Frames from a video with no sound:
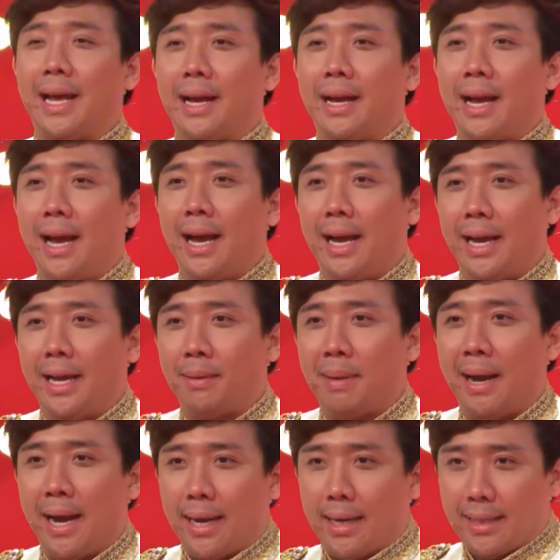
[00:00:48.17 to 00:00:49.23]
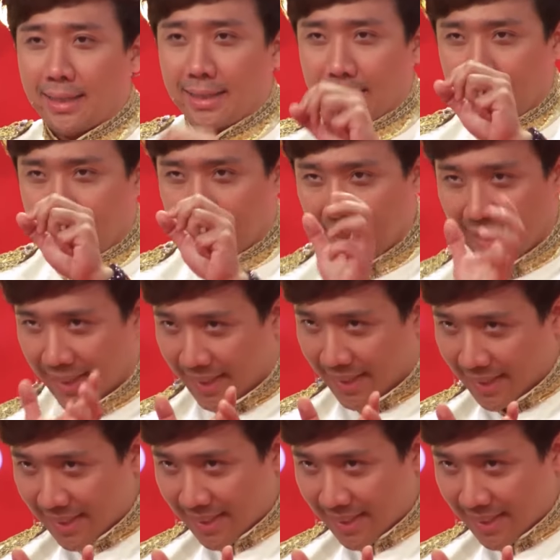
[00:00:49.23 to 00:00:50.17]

nè hai ba cười